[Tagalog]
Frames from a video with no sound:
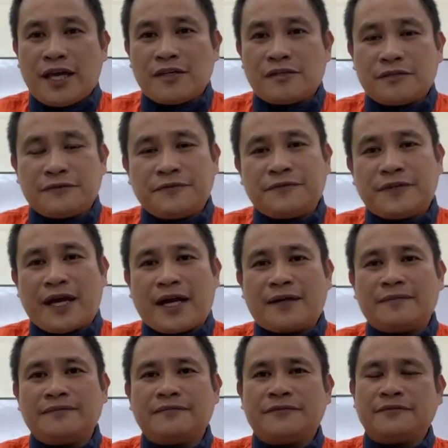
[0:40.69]
case of
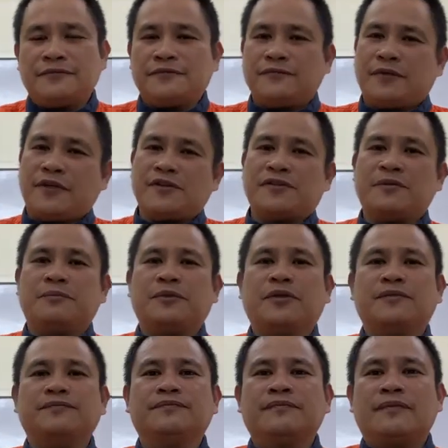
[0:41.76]
fire? Very
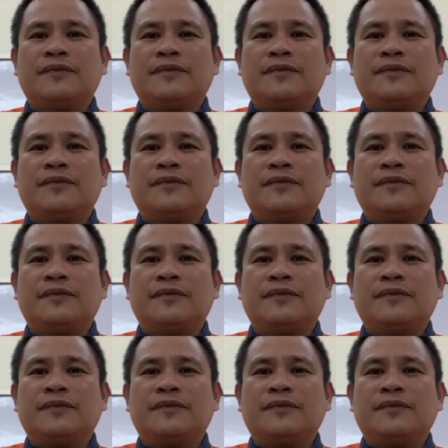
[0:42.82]
simple.